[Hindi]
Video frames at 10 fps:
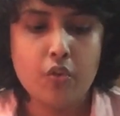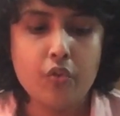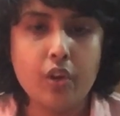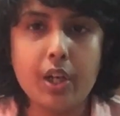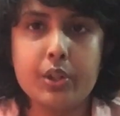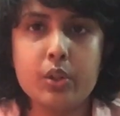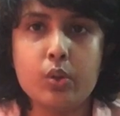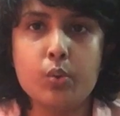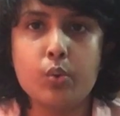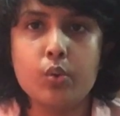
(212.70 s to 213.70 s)
वन
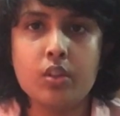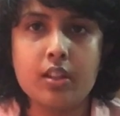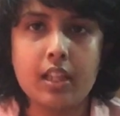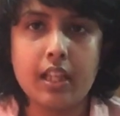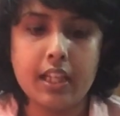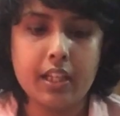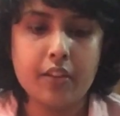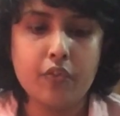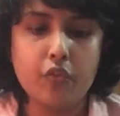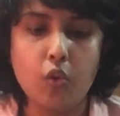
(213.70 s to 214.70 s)
टू थ्री
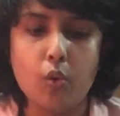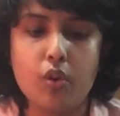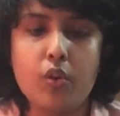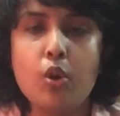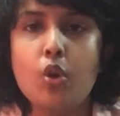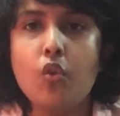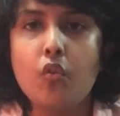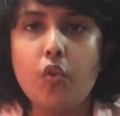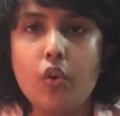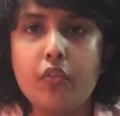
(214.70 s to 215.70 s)
फोर
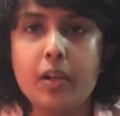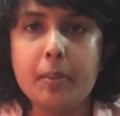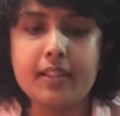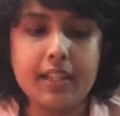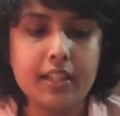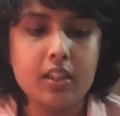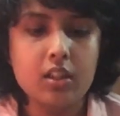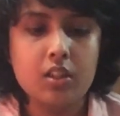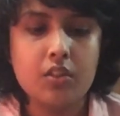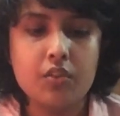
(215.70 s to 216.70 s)
फोर विल बी सेंटर
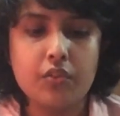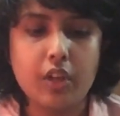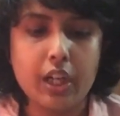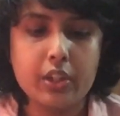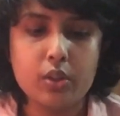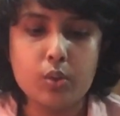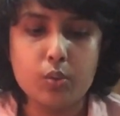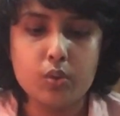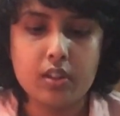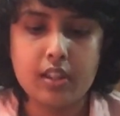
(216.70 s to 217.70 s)
वन
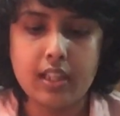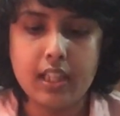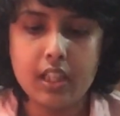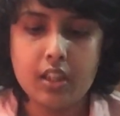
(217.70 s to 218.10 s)
टू थ्री